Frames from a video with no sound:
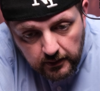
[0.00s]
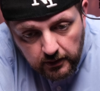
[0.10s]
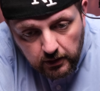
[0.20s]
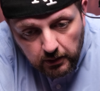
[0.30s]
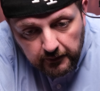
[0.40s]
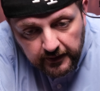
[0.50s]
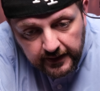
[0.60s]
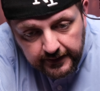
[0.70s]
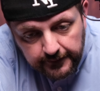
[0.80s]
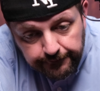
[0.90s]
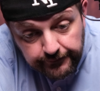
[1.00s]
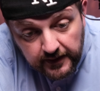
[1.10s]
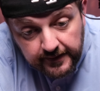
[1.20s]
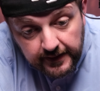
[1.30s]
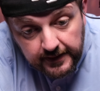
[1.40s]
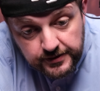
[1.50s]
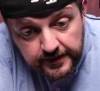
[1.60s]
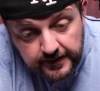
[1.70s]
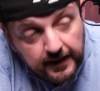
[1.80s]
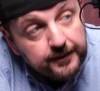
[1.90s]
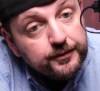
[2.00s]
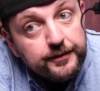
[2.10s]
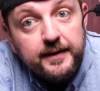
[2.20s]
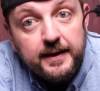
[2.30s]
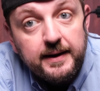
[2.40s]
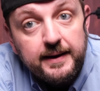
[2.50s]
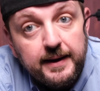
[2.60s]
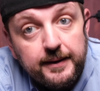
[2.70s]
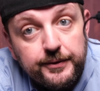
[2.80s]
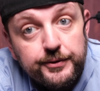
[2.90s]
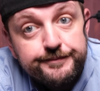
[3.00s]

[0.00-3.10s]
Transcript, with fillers: Come vedete sta registrando, sta reccando